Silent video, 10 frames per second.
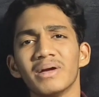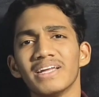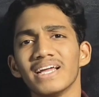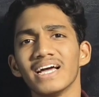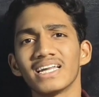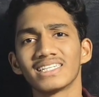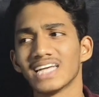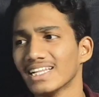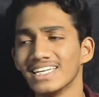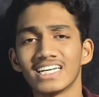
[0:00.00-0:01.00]
स्कीम आई है यार
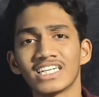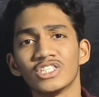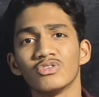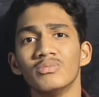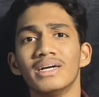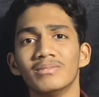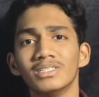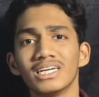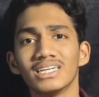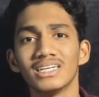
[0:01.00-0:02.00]
शादी करके स्कूल में
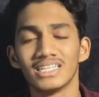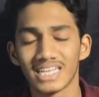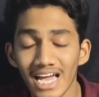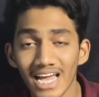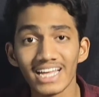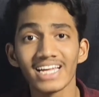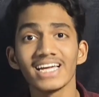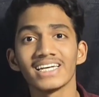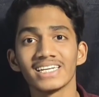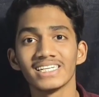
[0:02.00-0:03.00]
एडमिशन क्या है
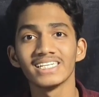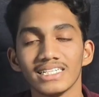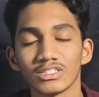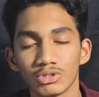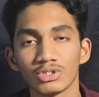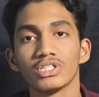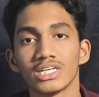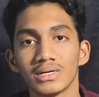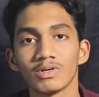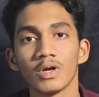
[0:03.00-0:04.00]
ये कुछ तो
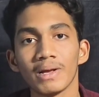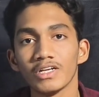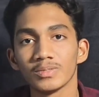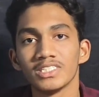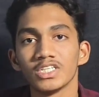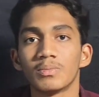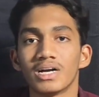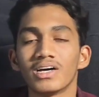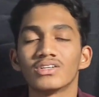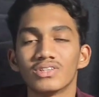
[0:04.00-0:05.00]
शर्म करो पहले उस बच्चे को
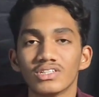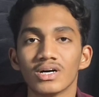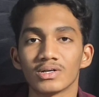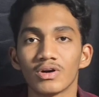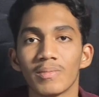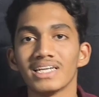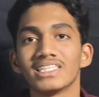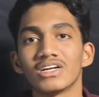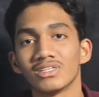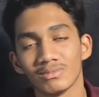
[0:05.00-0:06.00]
बढ़ा तो होने तो अब क्यों हमारी
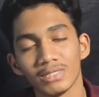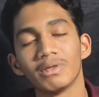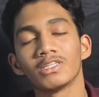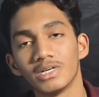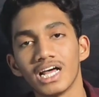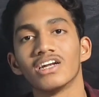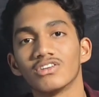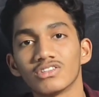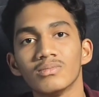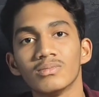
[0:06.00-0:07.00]
तरफ से मुसीबतों में डाल
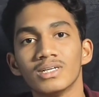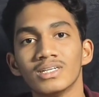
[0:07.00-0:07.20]
रहे हो तुम